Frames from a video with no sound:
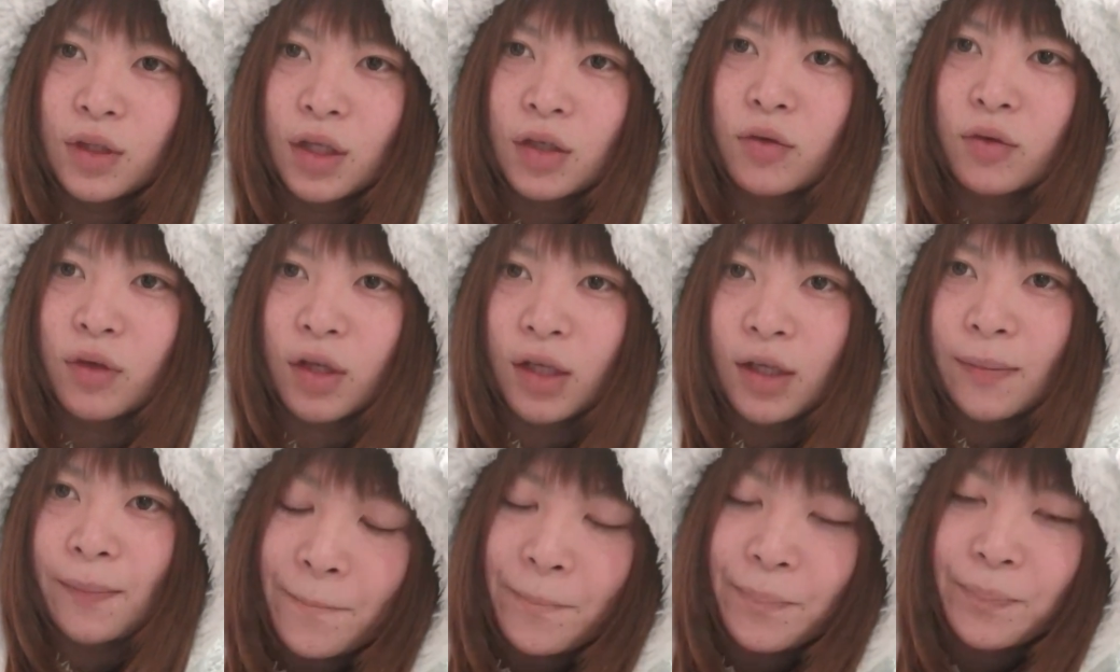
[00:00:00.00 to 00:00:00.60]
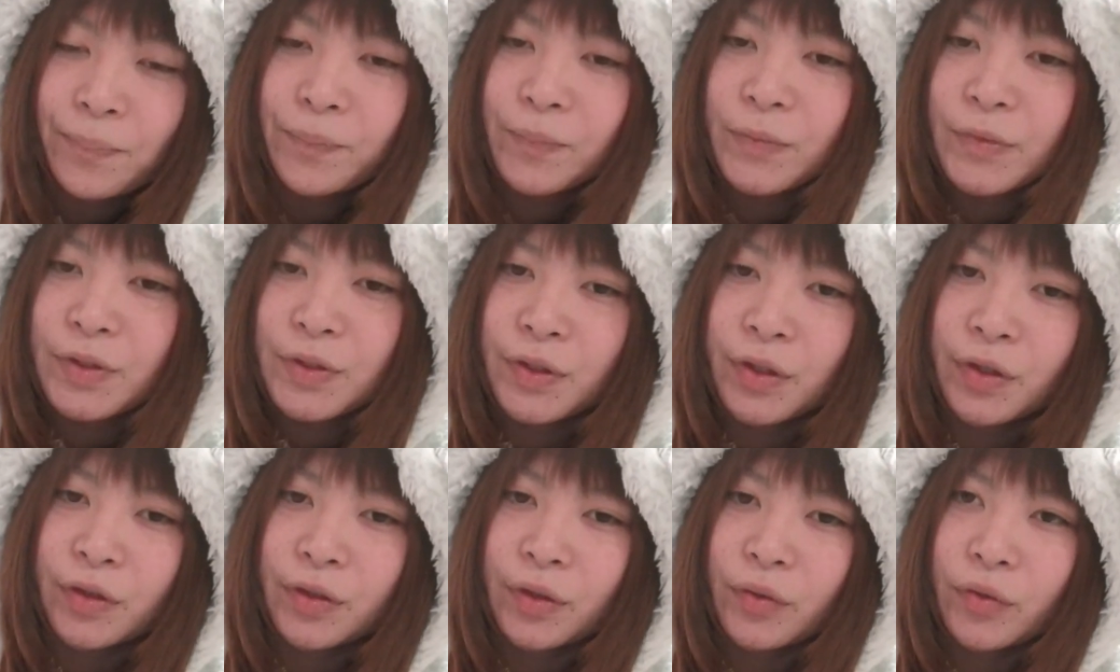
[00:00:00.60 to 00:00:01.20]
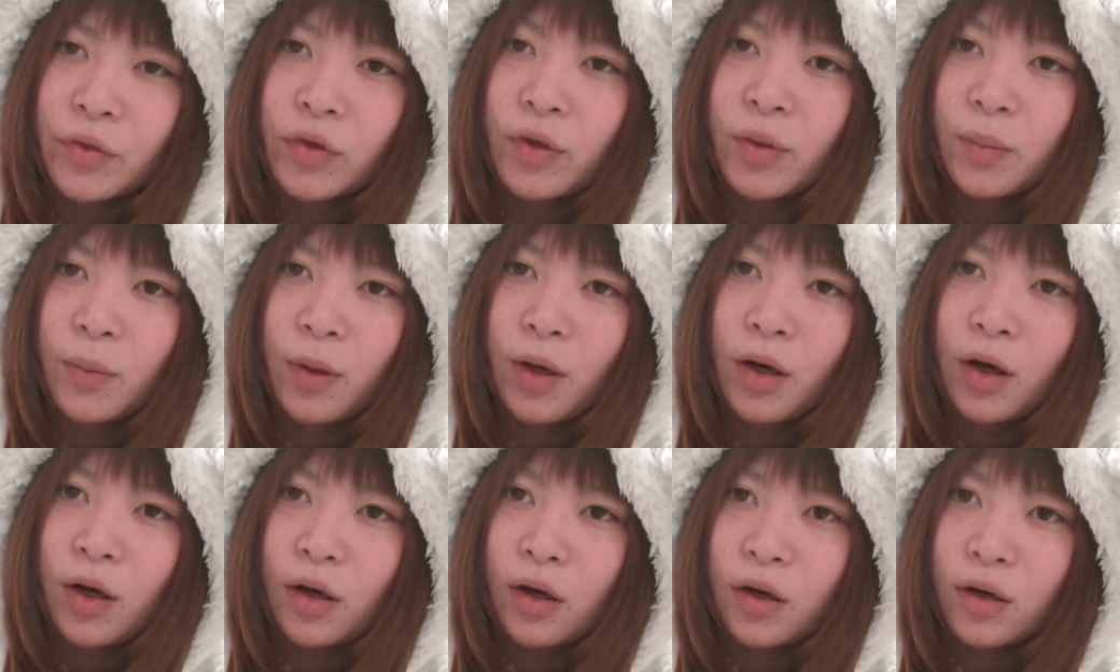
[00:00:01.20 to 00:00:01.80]
のねじゃあ例え
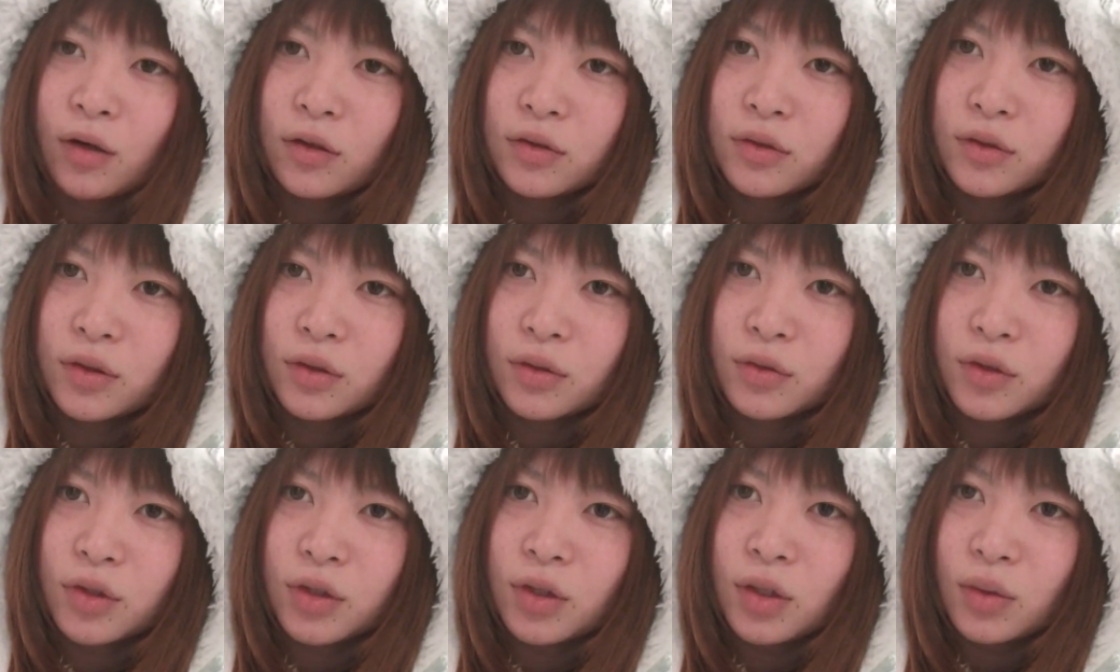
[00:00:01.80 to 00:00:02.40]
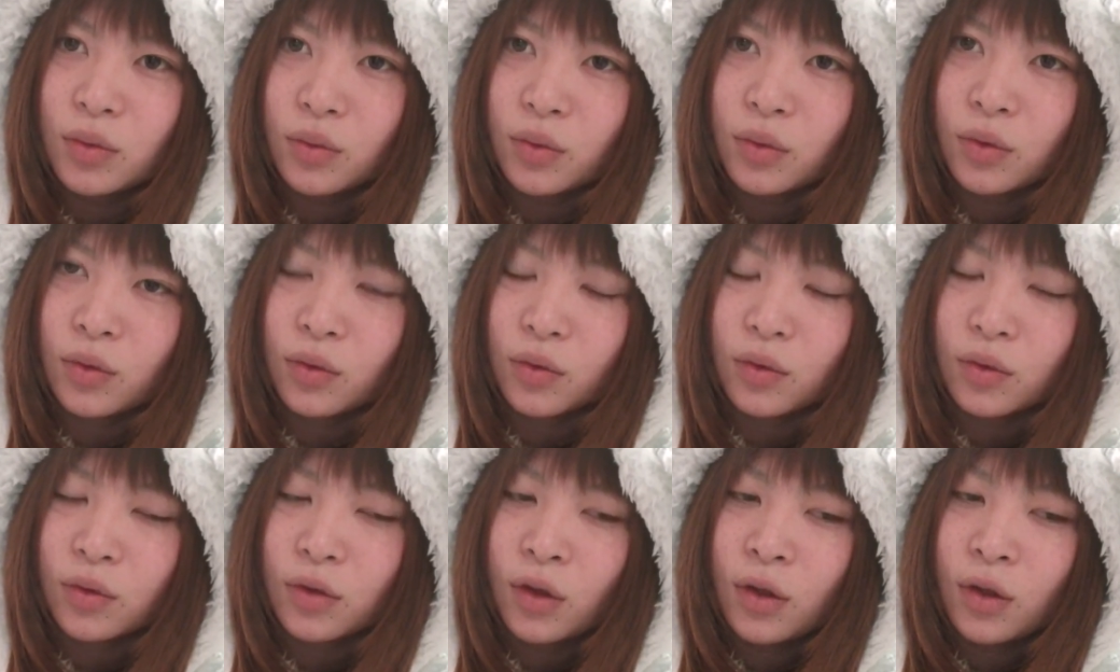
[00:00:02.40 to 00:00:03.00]
ばじゃあうちだと